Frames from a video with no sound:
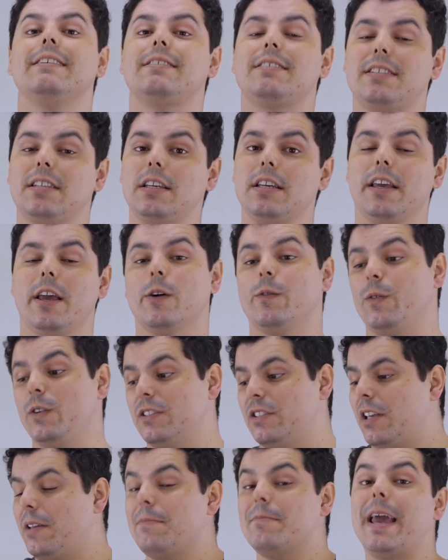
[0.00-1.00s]
Se eu
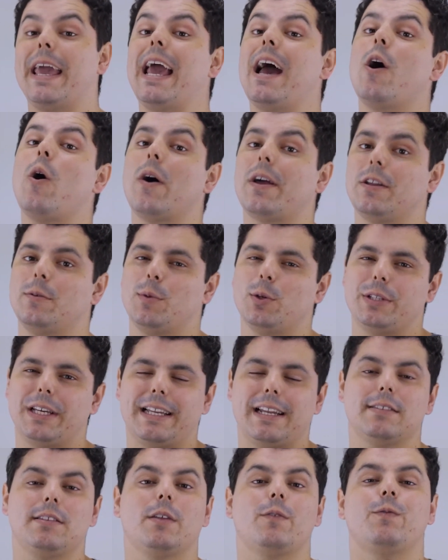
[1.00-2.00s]
fiz em meia hora e o meu
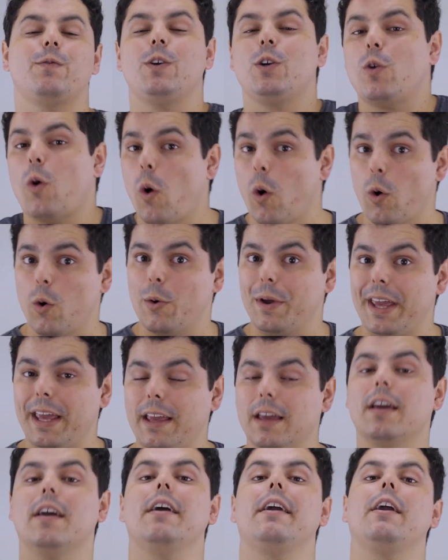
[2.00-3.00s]
degradê ficou
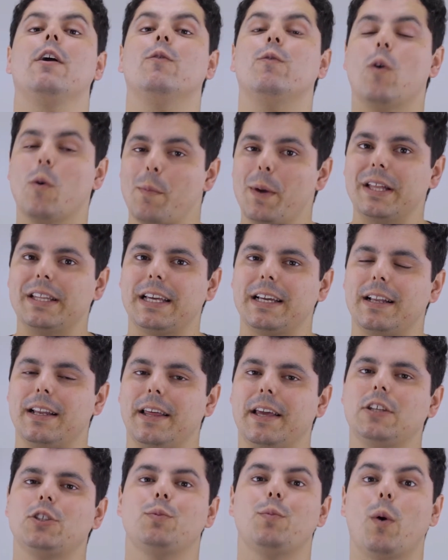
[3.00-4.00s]
ruim, eu vou perder
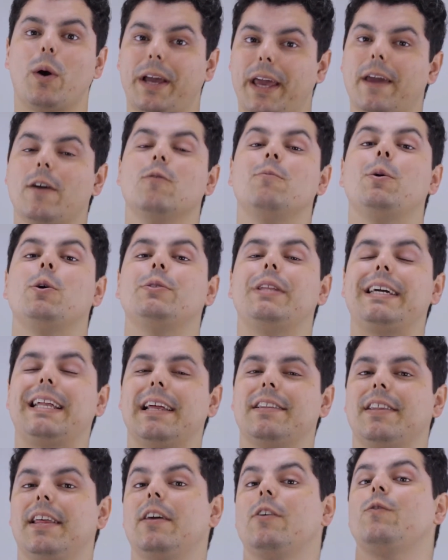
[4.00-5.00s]
cliente porque o meu
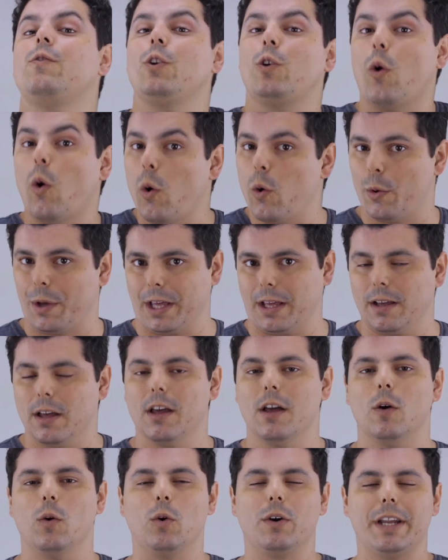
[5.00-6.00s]
degradê ficou ruim.
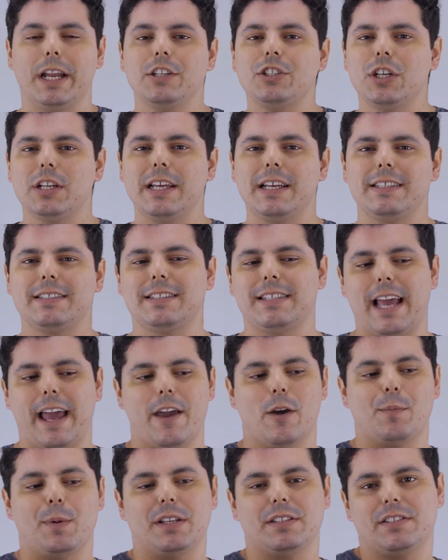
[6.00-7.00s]
O grande lance
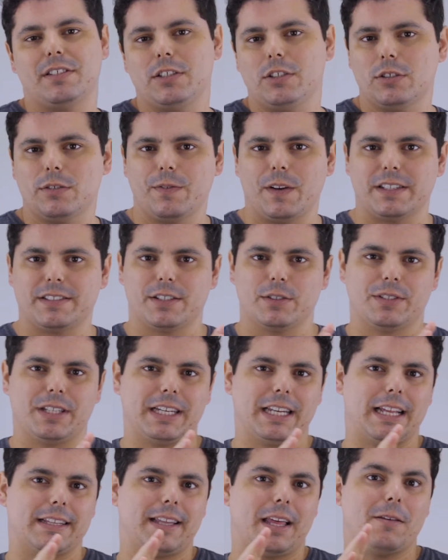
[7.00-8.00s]
é eu preciso fazer o
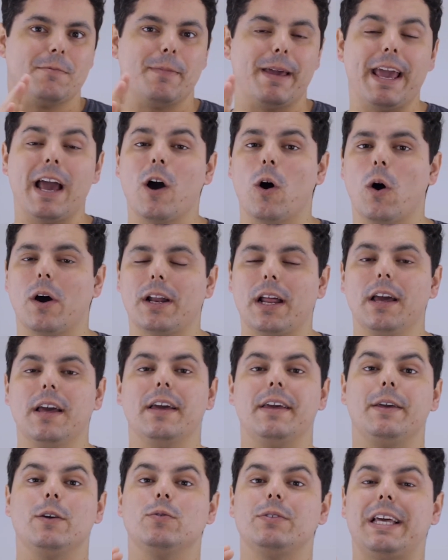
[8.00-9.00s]
degradê em meia hora
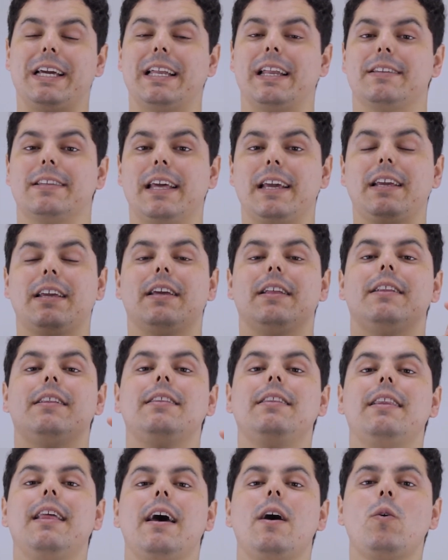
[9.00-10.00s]
e um degradê que
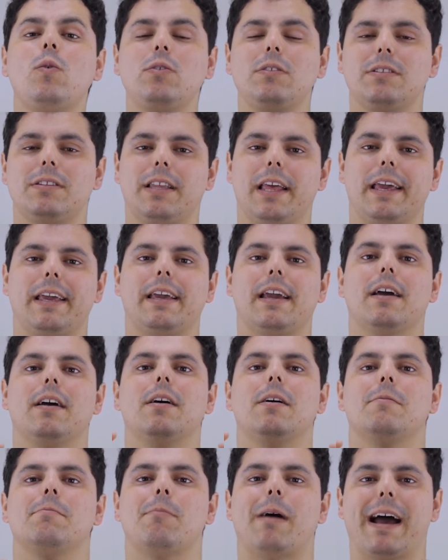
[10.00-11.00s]
não tenha
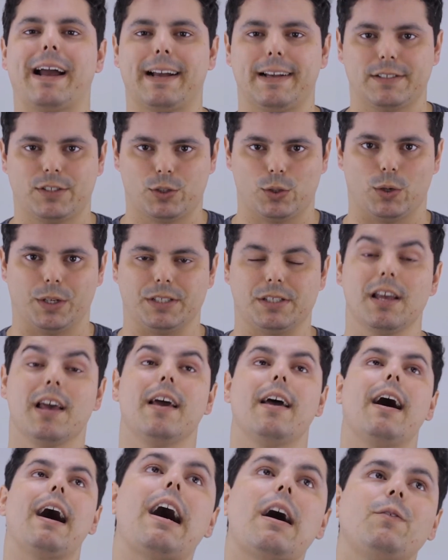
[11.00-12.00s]
marcações.
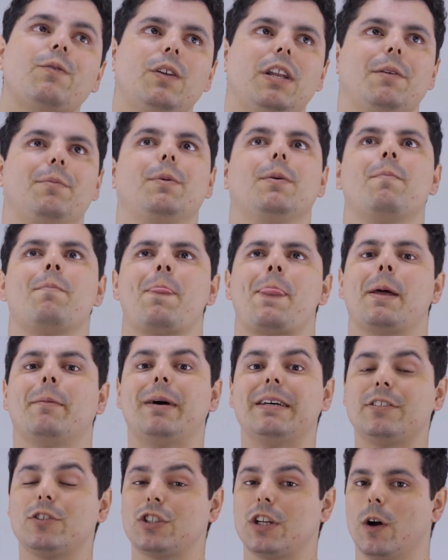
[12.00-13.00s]
Ah, Felipe,
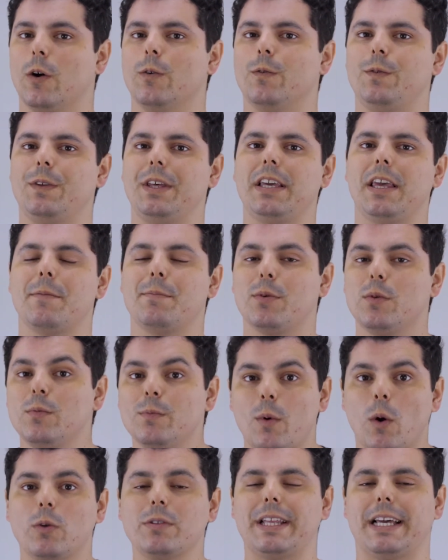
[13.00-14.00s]
mas eu já ouvi que para um
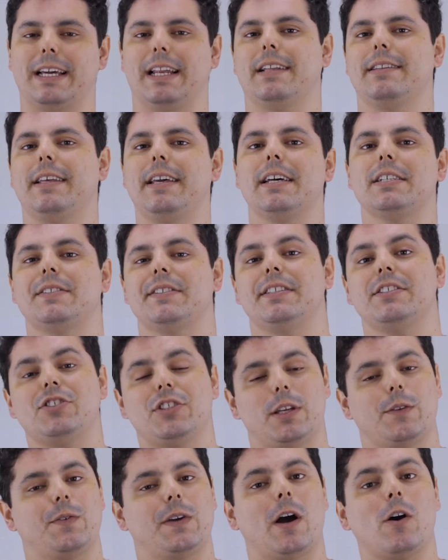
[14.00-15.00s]
bom degradê, às vezes a gente
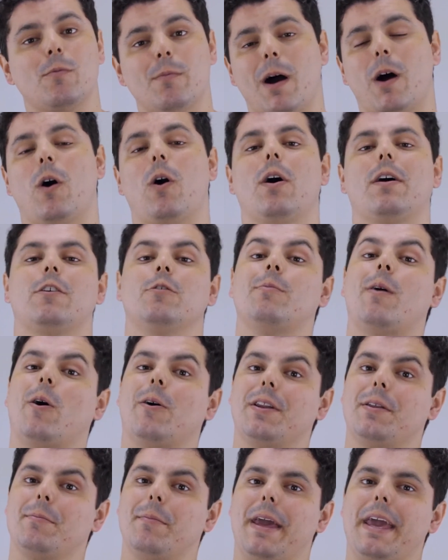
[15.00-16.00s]
tem que ficar uma hora, uma
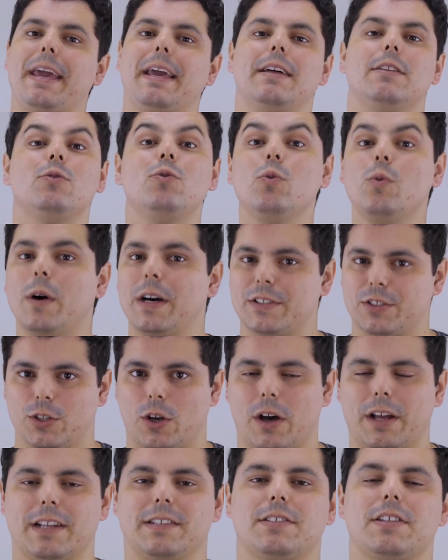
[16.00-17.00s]
hora e meia, duas
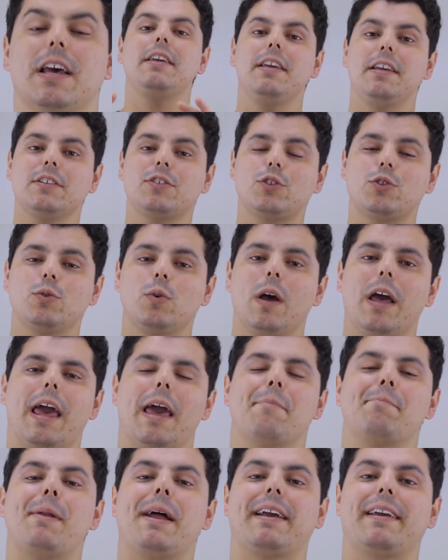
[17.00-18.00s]
horas. Isso
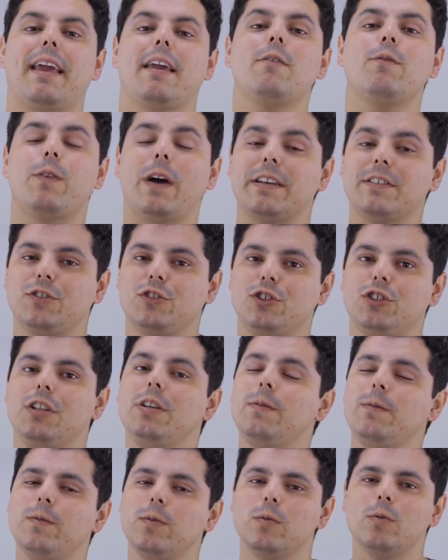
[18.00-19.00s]
é para quem faz
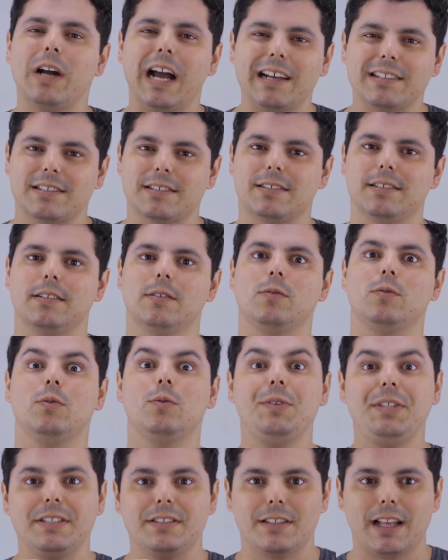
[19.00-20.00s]
divulgação
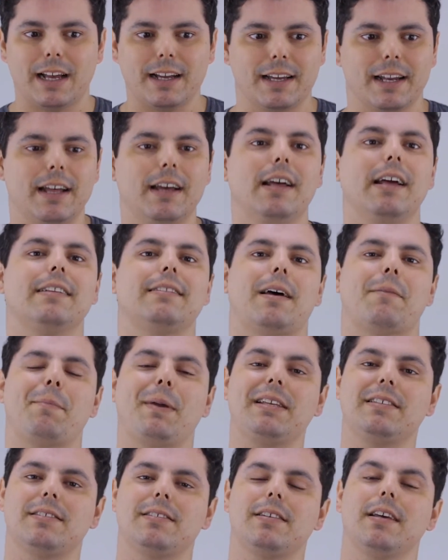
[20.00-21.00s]
no Instagram, tá
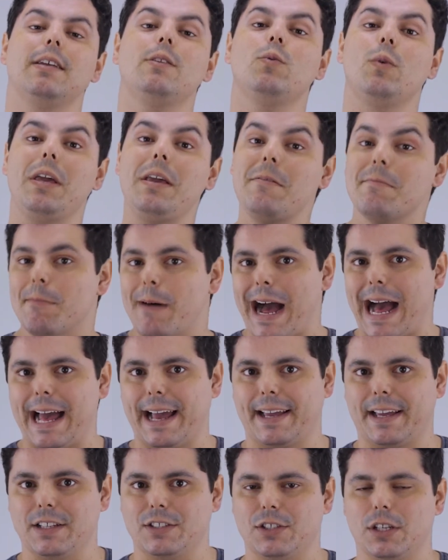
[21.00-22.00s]
pensando em
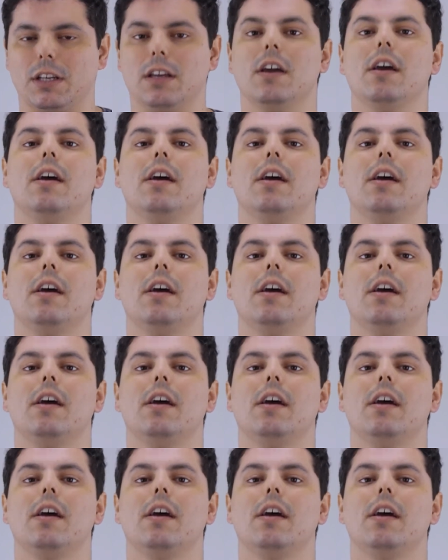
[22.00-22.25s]
marketing.